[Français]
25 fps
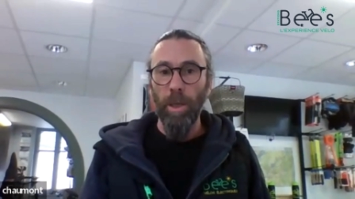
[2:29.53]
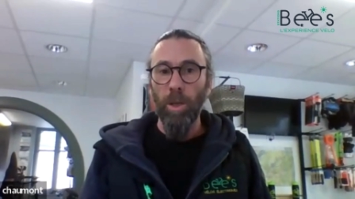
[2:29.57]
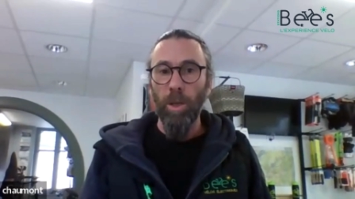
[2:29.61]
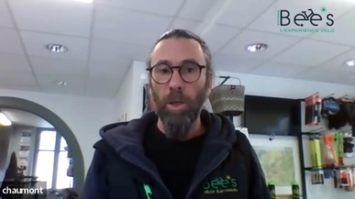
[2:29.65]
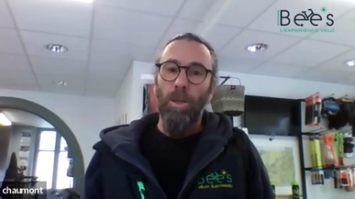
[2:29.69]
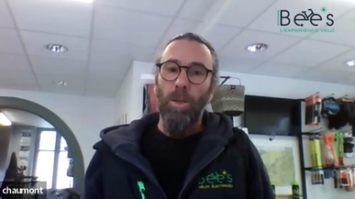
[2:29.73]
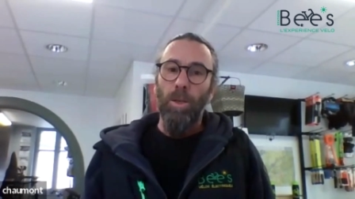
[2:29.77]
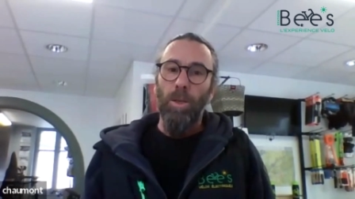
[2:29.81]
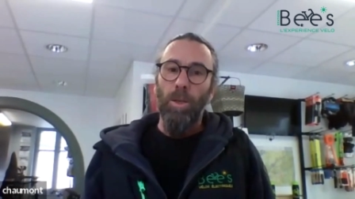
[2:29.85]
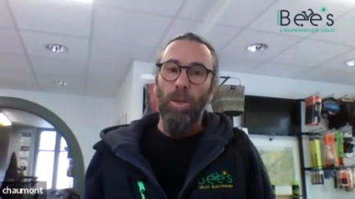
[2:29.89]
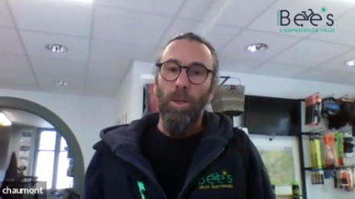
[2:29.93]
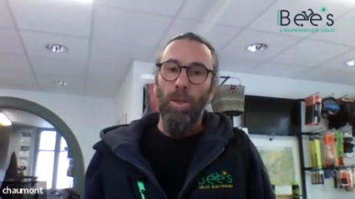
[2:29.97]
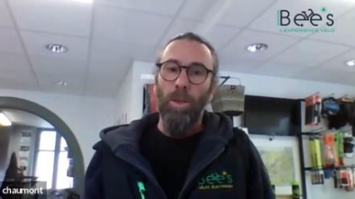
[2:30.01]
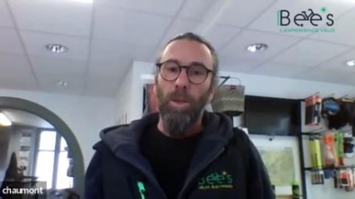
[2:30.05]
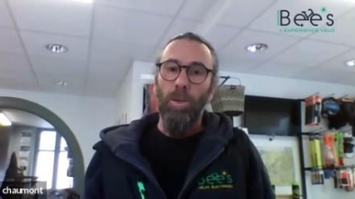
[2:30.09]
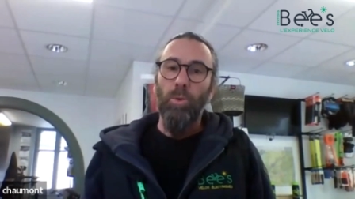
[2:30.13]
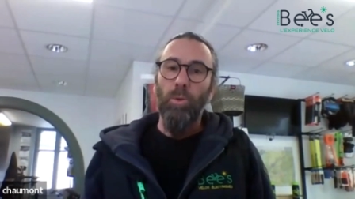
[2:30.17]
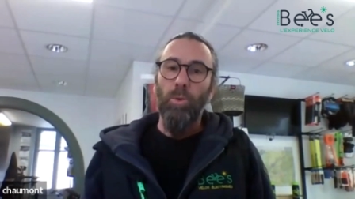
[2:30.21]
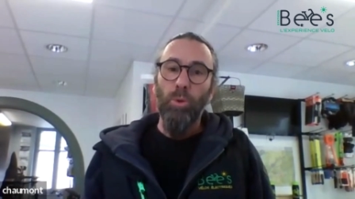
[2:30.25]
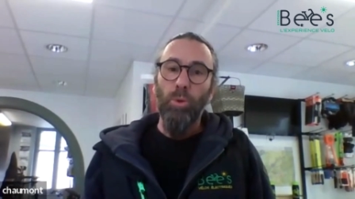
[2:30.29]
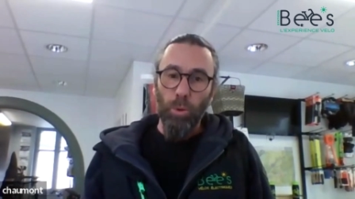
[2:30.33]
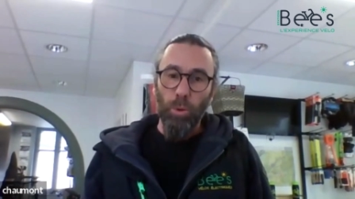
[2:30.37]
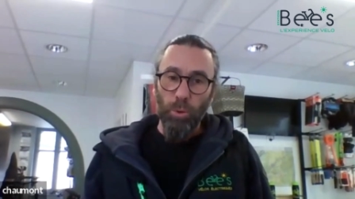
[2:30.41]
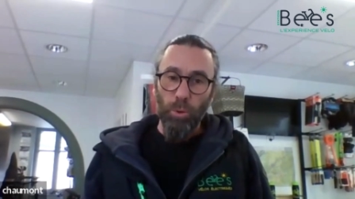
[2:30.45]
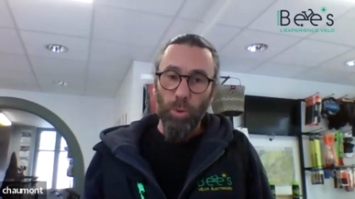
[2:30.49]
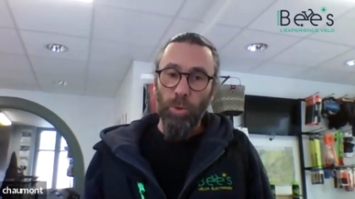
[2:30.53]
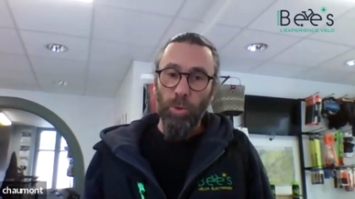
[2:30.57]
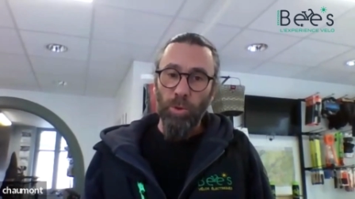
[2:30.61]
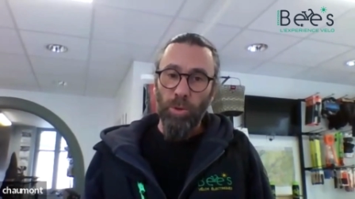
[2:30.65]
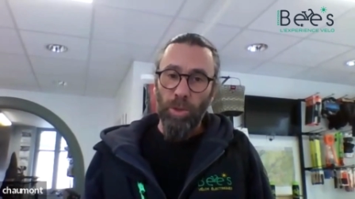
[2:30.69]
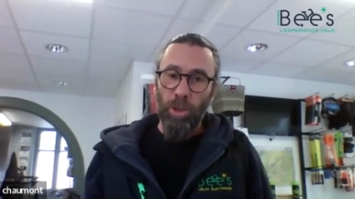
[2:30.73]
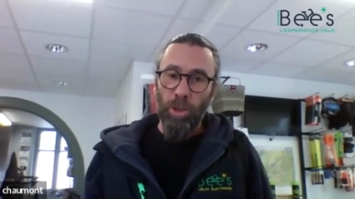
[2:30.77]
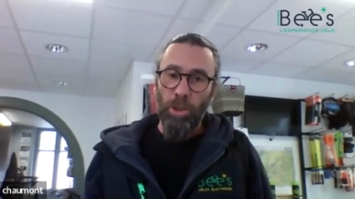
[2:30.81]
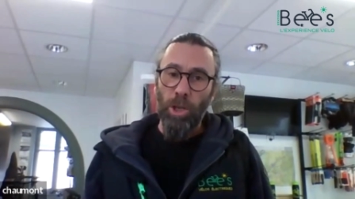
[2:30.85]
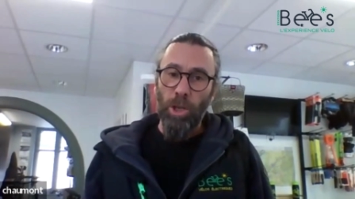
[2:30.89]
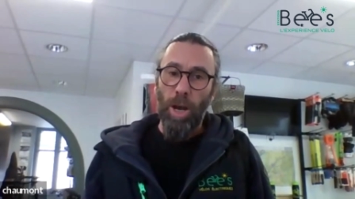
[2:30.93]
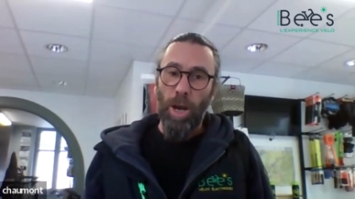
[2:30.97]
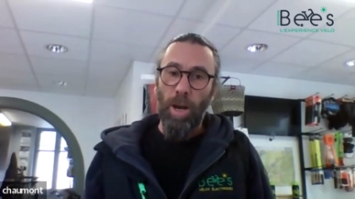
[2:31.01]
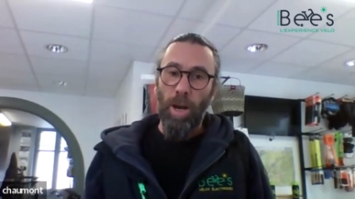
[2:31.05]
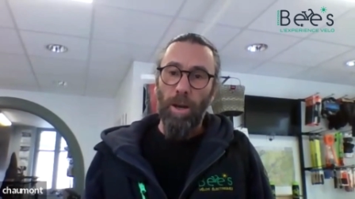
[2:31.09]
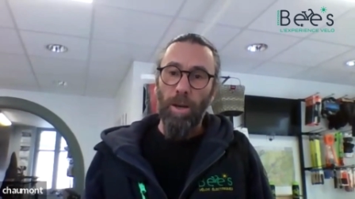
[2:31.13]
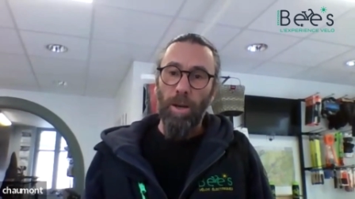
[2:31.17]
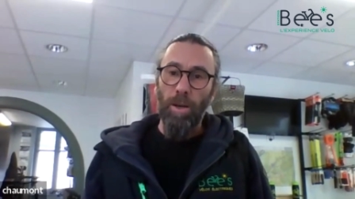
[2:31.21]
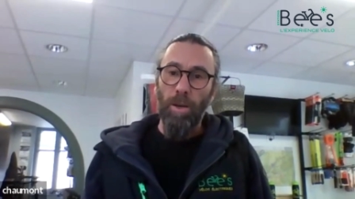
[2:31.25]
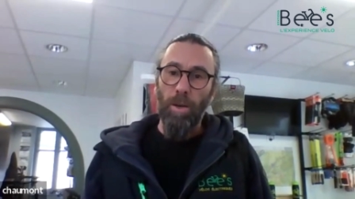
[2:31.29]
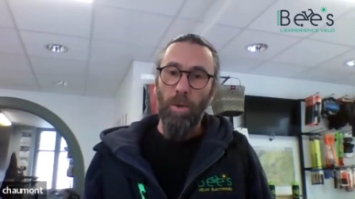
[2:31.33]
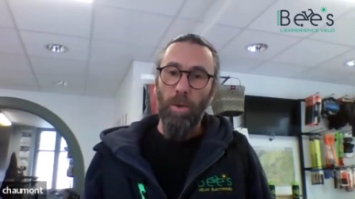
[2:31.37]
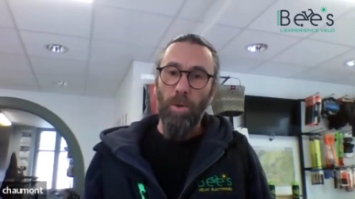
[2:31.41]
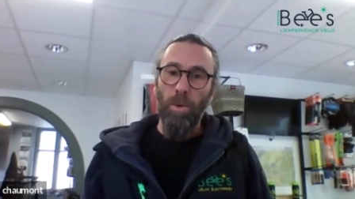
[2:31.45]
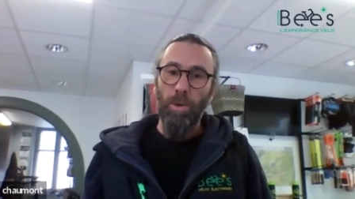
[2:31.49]
Euh, toujours sur Montrichard,
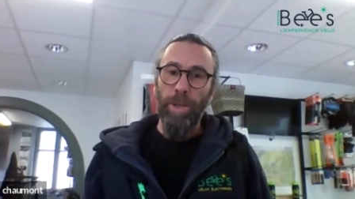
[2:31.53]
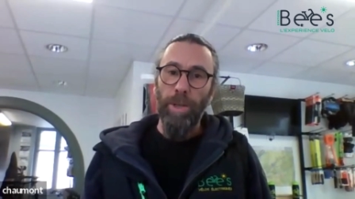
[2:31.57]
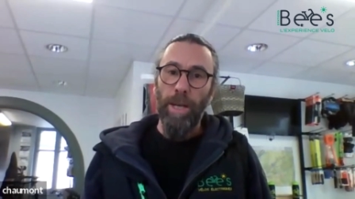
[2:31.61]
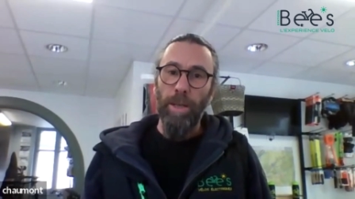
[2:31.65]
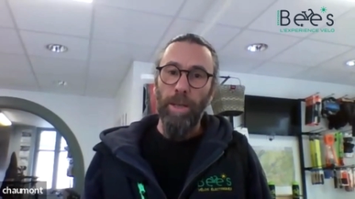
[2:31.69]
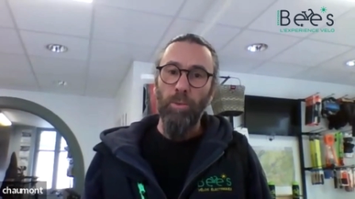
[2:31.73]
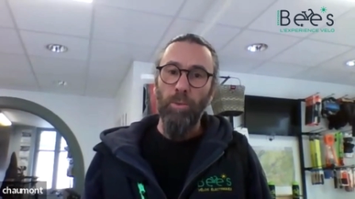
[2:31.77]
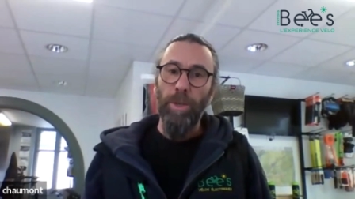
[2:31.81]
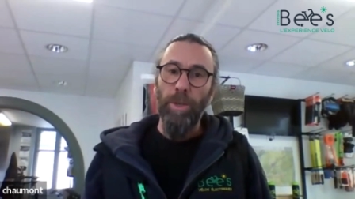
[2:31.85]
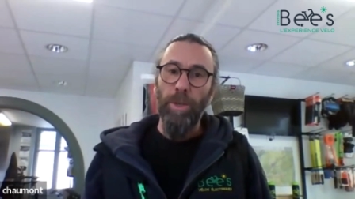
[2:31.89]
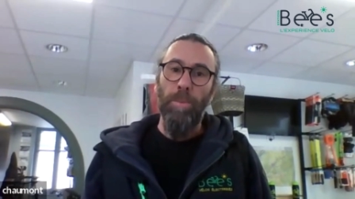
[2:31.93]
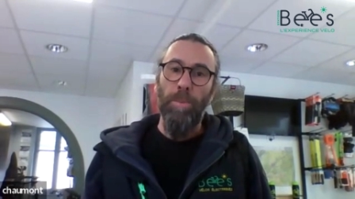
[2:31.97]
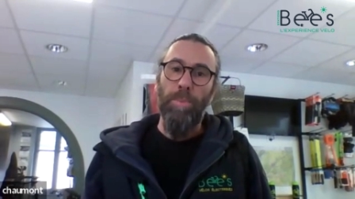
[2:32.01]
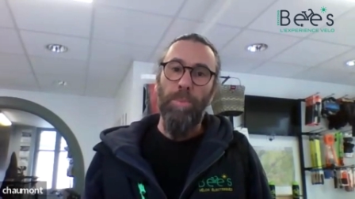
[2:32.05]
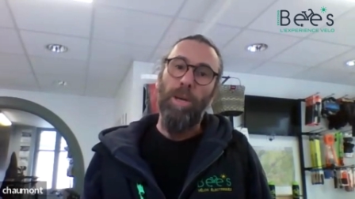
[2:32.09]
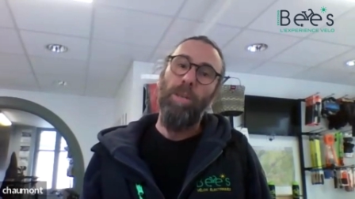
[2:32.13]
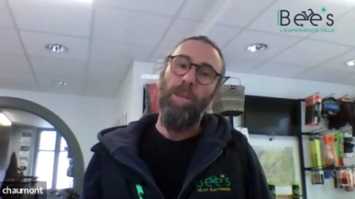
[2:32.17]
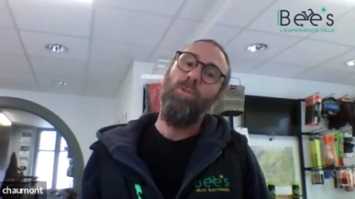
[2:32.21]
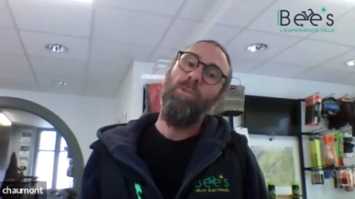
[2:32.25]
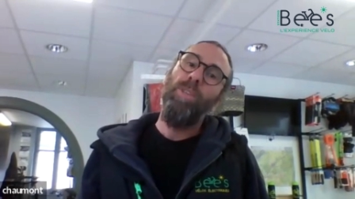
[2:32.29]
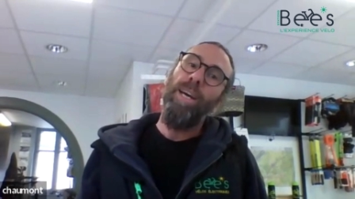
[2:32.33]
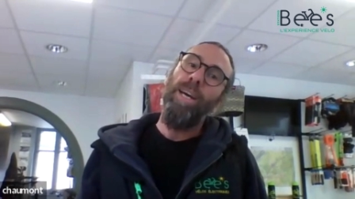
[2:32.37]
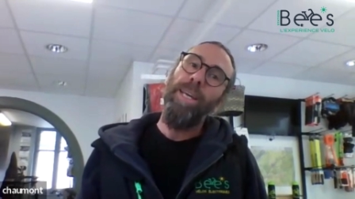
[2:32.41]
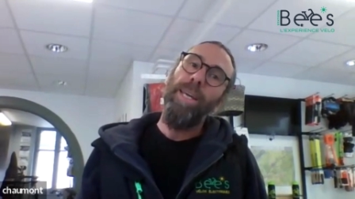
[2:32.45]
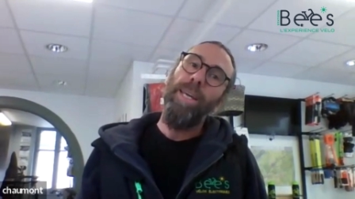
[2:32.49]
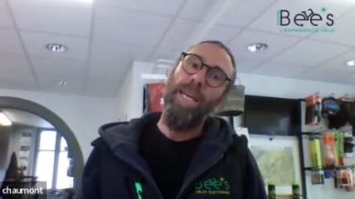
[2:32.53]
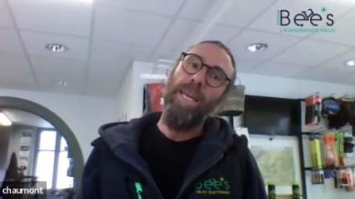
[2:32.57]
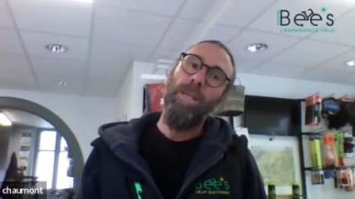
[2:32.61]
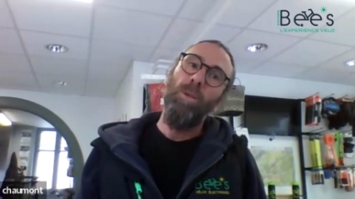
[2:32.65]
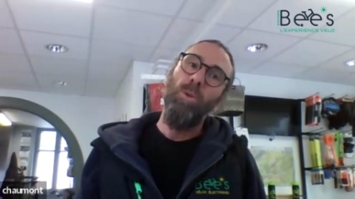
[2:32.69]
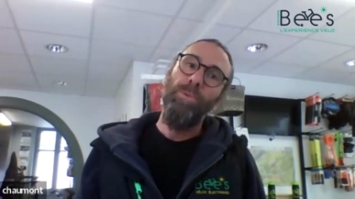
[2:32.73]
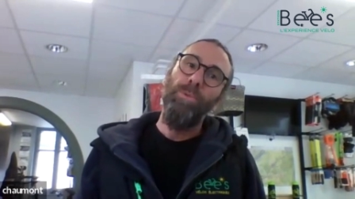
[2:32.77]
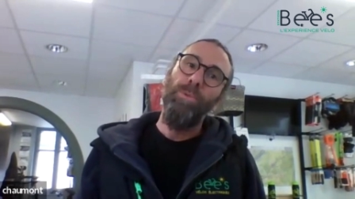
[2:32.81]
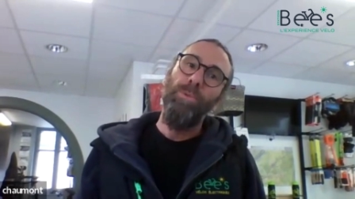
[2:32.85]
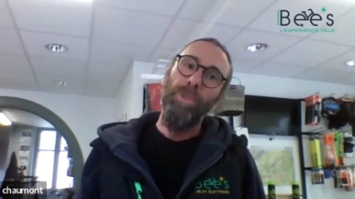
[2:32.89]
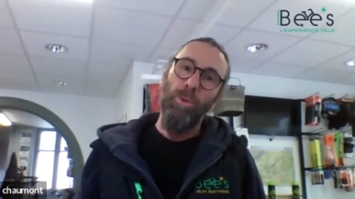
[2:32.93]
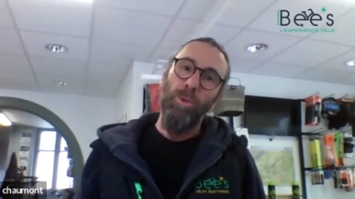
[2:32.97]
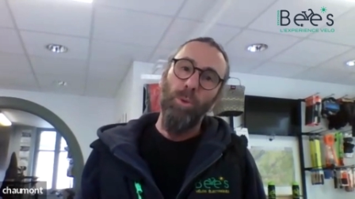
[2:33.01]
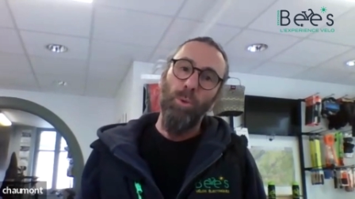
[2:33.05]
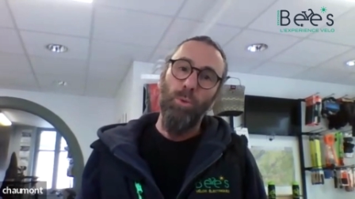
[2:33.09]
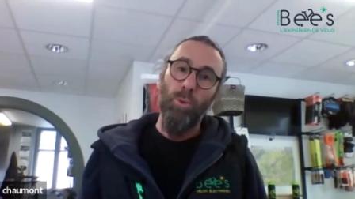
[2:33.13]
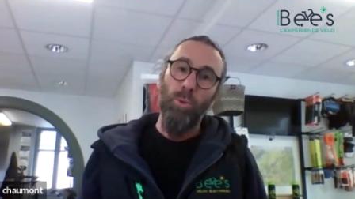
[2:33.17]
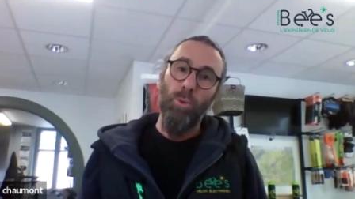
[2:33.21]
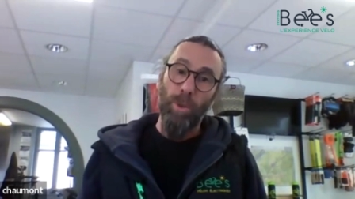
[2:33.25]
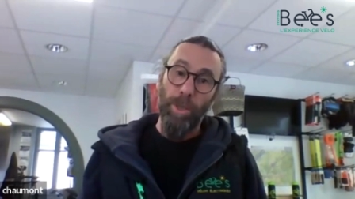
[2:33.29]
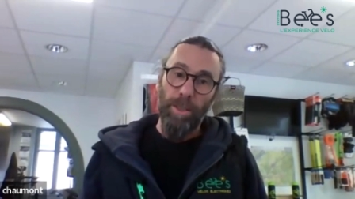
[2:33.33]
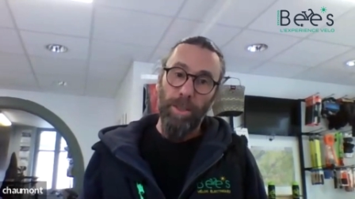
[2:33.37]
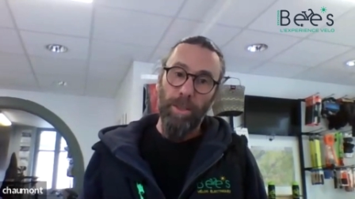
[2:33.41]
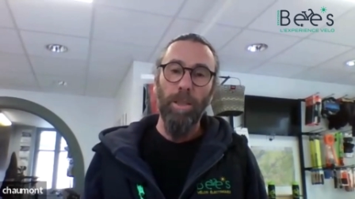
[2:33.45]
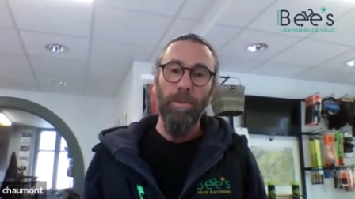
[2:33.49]
on a noué un partenariat avec l'office de
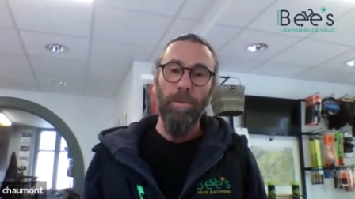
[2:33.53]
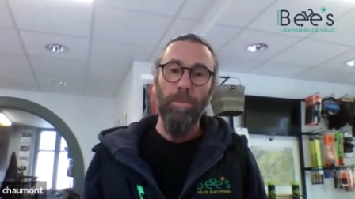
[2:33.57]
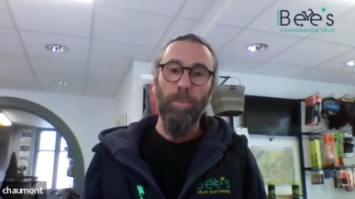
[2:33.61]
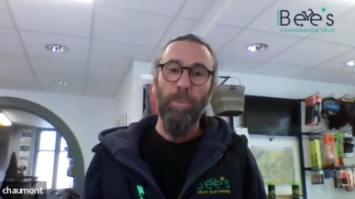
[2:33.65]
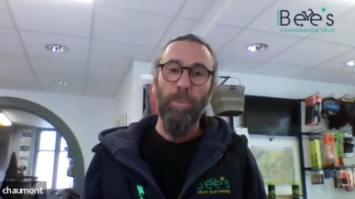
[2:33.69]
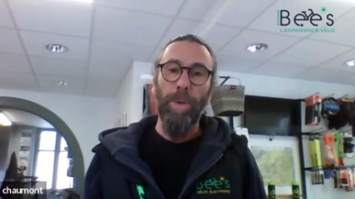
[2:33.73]
tourisme qui